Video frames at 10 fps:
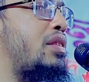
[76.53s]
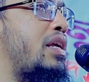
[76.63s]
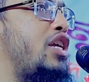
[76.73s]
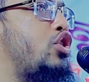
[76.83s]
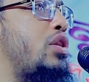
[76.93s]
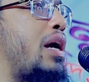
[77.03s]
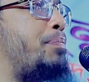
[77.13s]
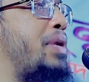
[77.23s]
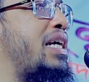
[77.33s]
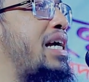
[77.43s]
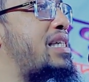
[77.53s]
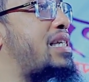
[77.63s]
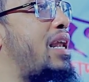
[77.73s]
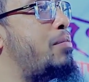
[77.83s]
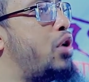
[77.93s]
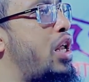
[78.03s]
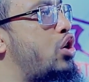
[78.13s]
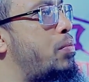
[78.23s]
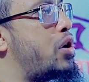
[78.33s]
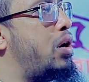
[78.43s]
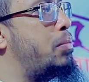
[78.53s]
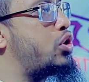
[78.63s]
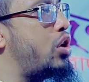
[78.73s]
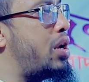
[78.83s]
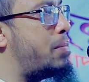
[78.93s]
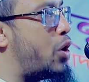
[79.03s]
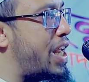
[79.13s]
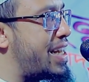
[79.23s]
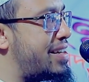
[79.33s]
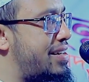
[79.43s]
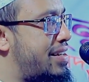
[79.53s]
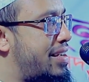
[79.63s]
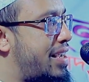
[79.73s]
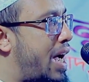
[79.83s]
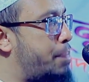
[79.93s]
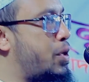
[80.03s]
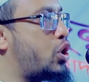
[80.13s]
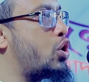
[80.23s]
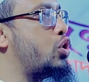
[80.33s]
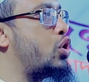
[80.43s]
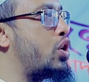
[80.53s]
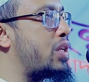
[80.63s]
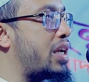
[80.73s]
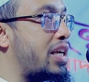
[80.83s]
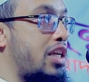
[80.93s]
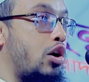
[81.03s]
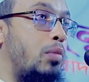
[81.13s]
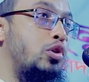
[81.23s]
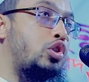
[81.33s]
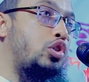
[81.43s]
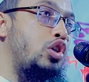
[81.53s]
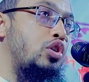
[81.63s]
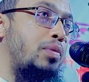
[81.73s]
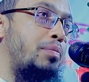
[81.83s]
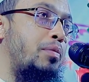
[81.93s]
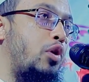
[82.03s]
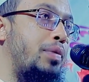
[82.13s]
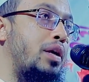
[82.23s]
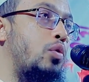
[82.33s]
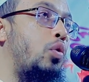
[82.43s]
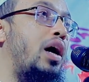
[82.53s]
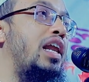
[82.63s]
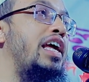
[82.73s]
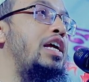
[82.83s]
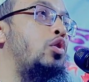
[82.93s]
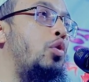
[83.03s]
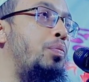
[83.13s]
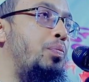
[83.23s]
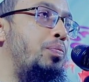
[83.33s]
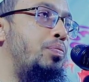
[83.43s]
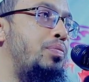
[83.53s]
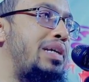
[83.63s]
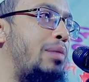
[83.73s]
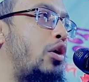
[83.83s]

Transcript: তিনি যদি আপনাকে আসসালামু আলাইকুম রহমতুল্লাহ বলেন আপনি সৌজন্যতার খাতির অবশ্যই জবাব বলবেন ওয়ালাইকুম কি